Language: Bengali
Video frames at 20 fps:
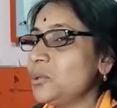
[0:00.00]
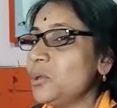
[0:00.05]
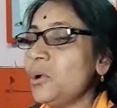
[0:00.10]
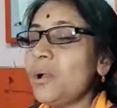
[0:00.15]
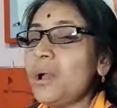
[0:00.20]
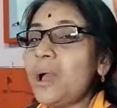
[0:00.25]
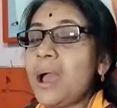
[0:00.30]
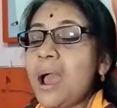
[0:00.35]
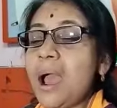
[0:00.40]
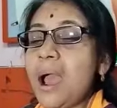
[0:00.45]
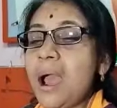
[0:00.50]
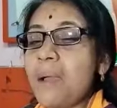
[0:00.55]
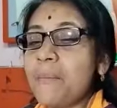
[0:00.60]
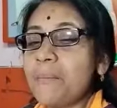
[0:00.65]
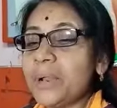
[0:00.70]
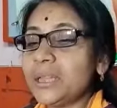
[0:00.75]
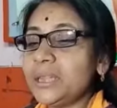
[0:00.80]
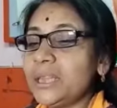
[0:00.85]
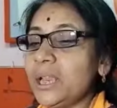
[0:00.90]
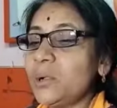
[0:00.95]
তো
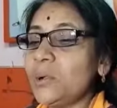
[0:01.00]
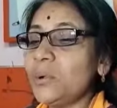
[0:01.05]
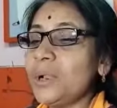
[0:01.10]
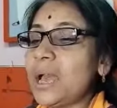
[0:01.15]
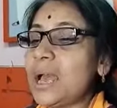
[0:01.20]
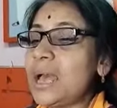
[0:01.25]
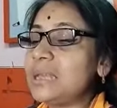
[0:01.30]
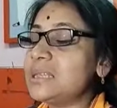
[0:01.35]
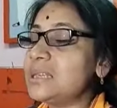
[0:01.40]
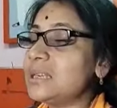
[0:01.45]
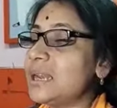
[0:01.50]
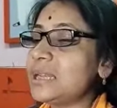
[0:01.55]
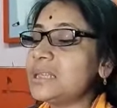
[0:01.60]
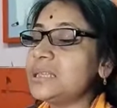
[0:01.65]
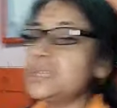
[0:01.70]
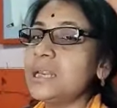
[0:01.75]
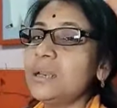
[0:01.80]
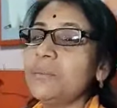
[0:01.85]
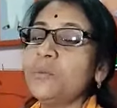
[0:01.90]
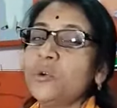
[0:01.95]
আমরা দেখুন আজ
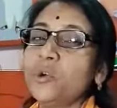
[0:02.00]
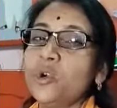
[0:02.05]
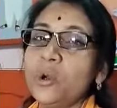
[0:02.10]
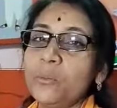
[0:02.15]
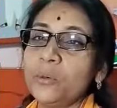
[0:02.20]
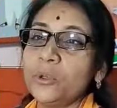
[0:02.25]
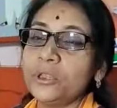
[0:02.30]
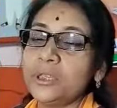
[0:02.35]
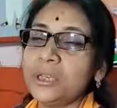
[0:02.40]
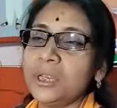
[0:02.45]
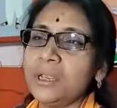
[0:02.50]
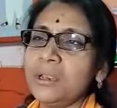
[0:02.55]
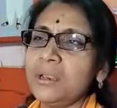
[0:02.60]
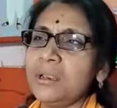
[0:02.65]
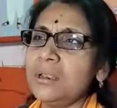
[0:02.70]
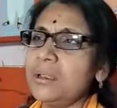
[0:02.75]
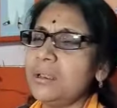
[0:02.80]
রাজ্যের মুখ্যমন্ত্রী